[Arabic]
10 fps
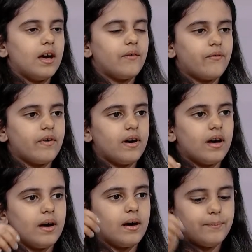آه,
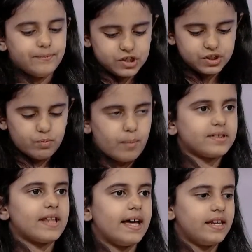آه شو اسمه
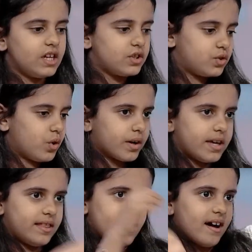بطانيته
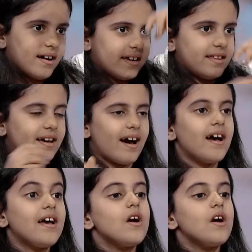كذا كذا